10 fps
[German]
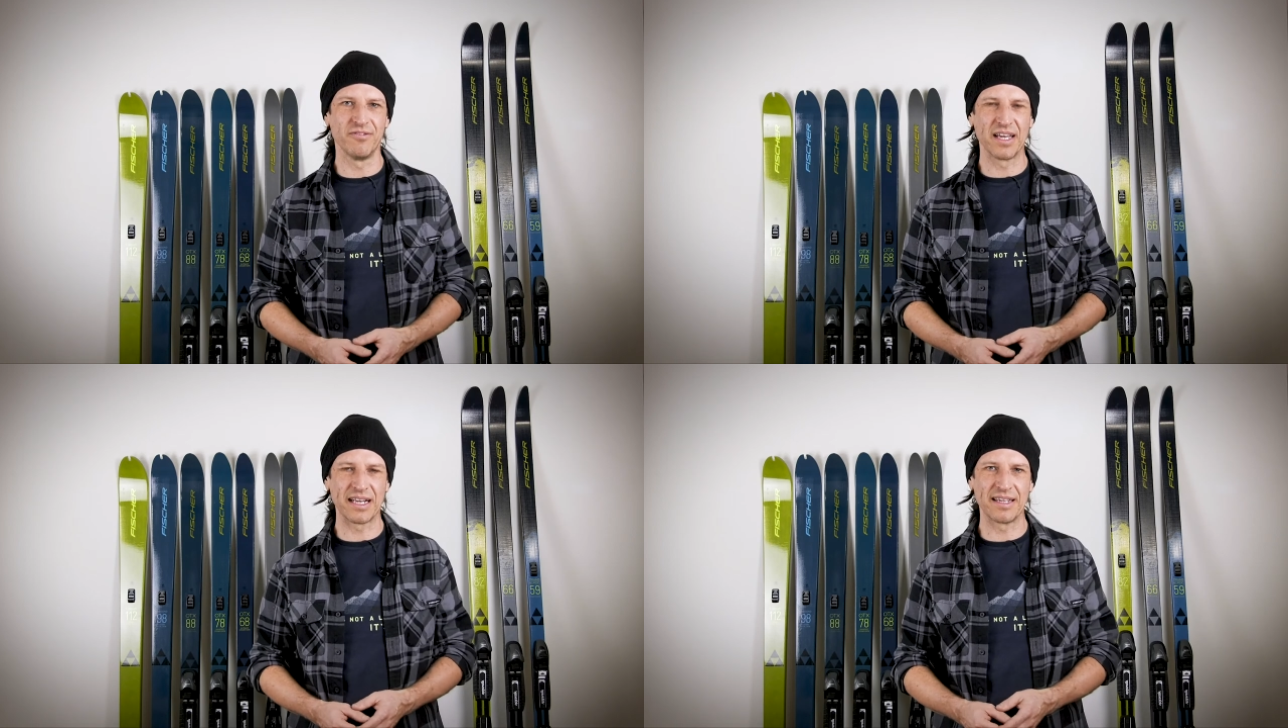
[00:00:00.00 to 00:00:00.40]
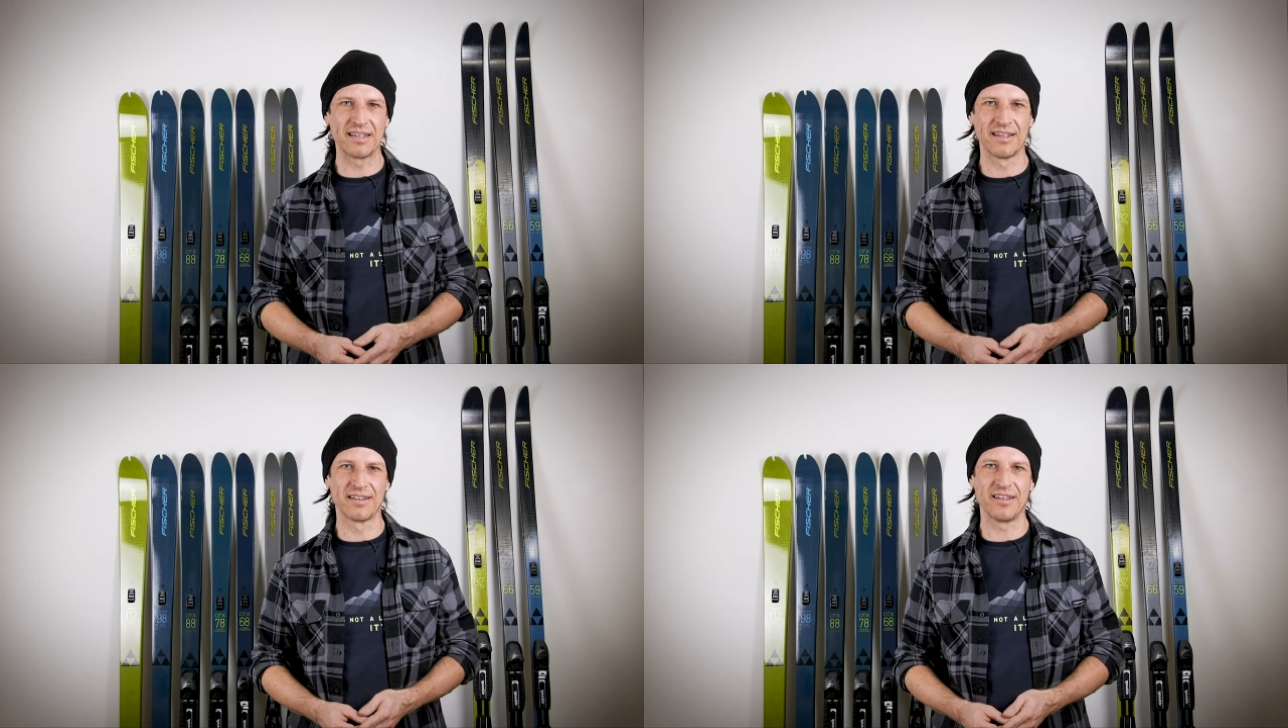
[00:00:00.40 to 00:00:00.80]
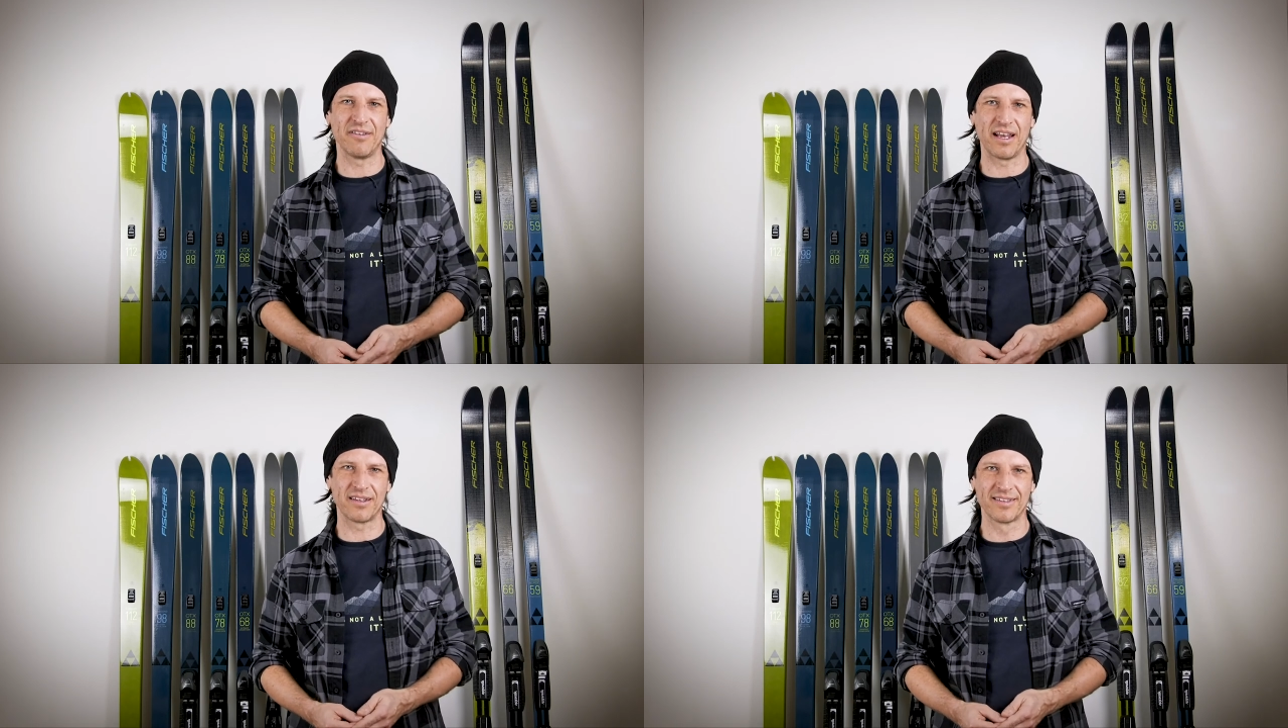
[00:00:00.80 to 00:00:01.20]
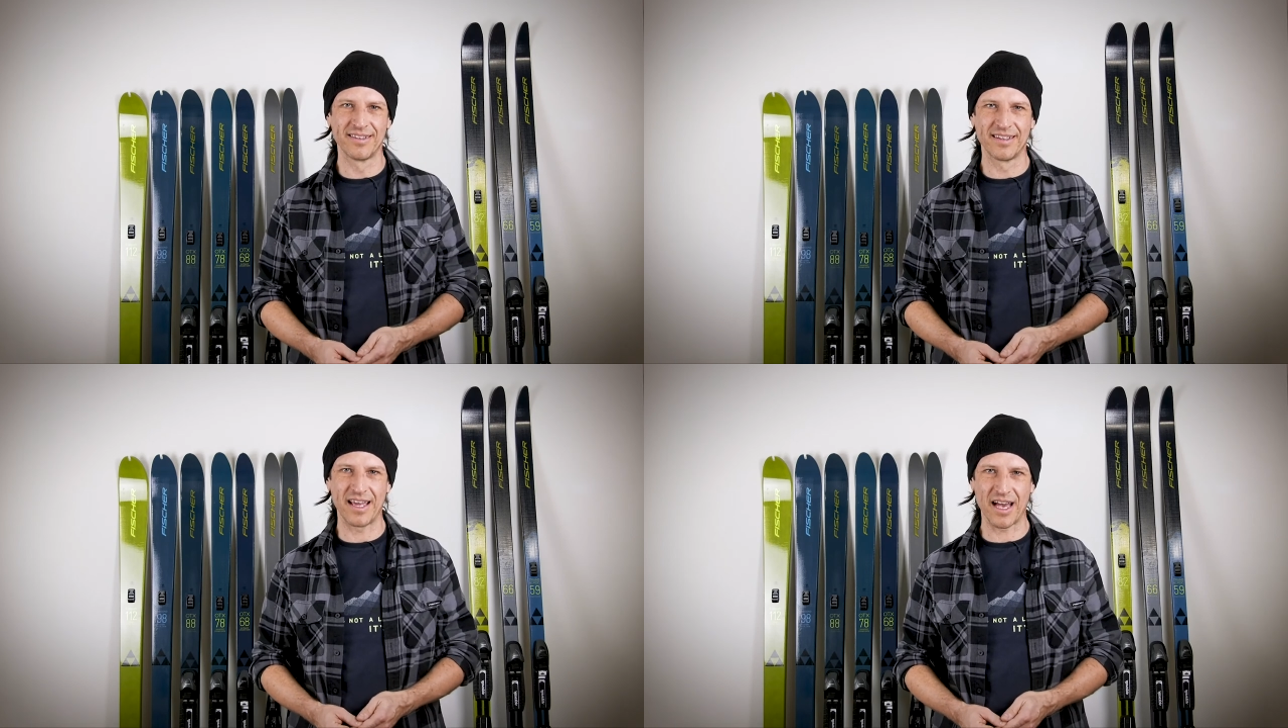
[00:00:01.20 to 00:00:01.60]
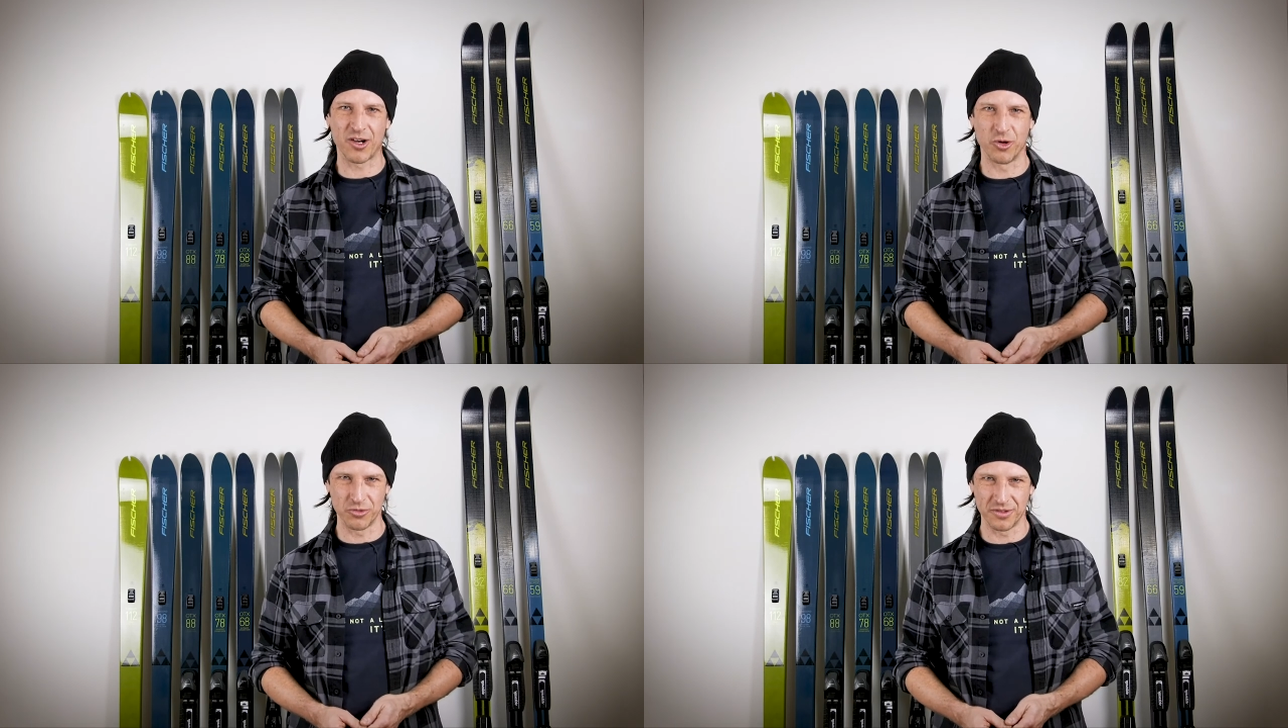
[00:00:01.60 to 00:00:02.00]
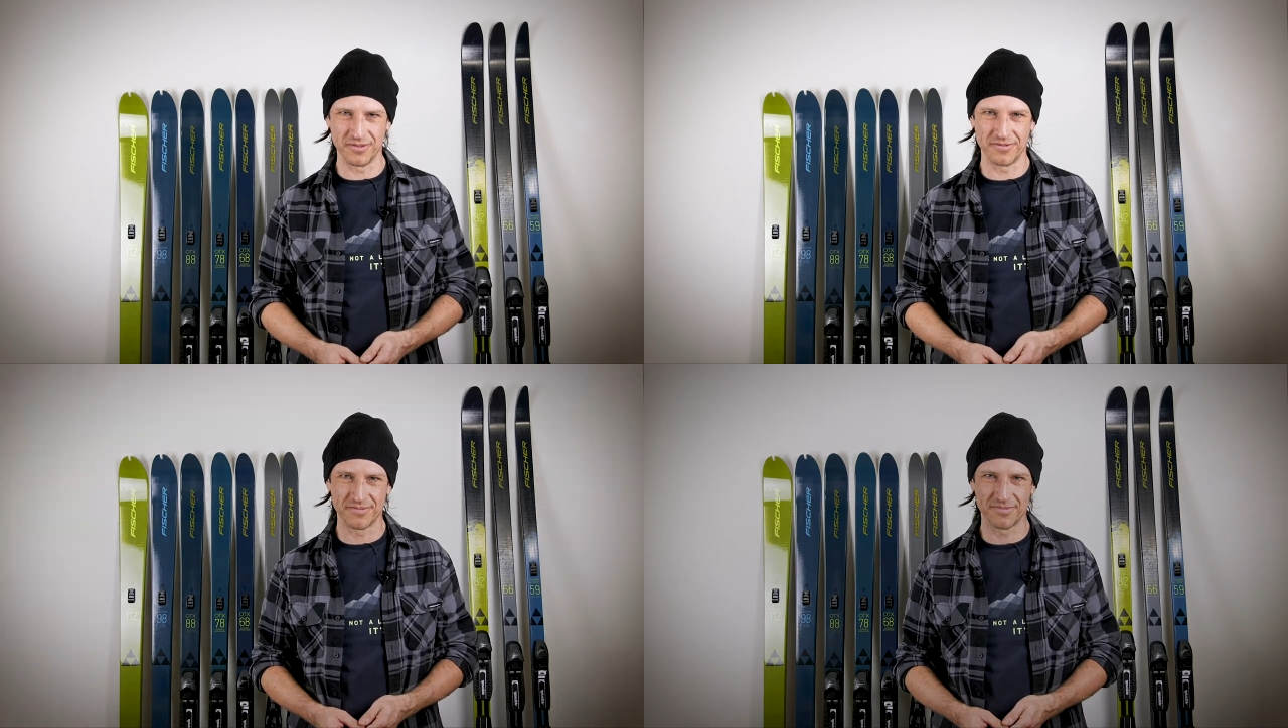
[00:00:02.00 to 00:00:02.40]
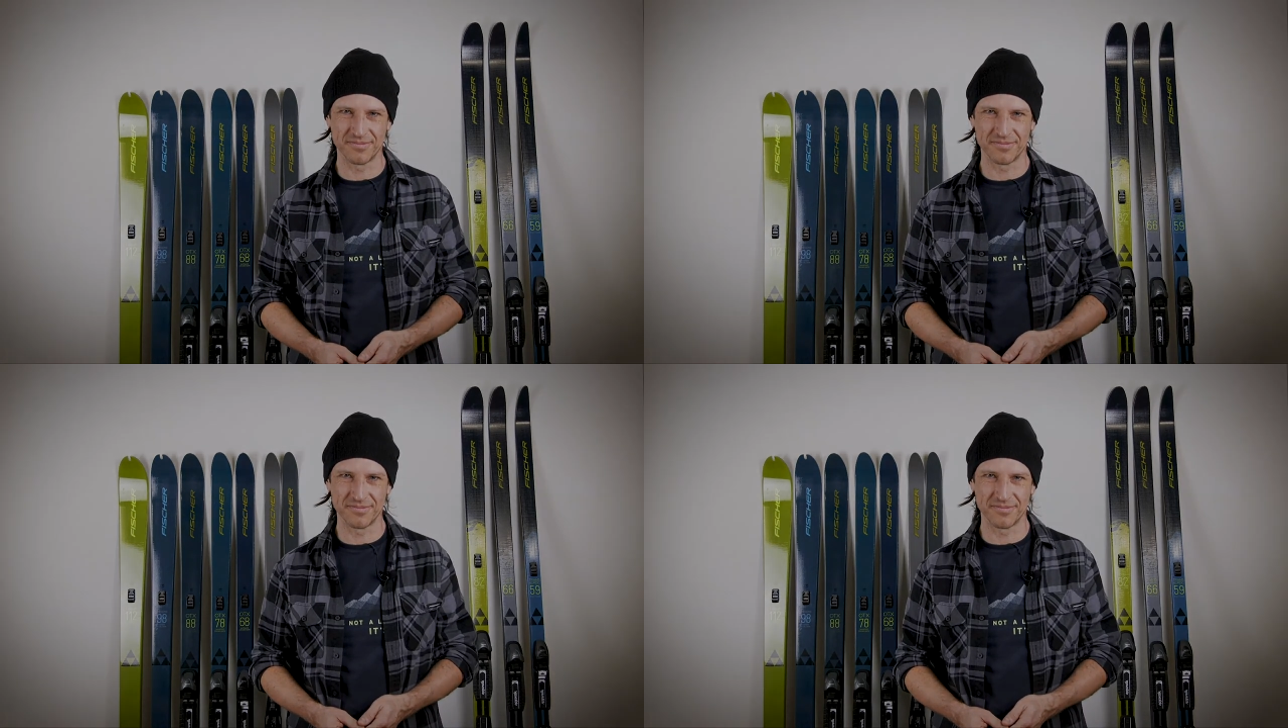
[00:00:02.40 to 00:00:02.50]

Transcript: wirklich die Welt erkunden.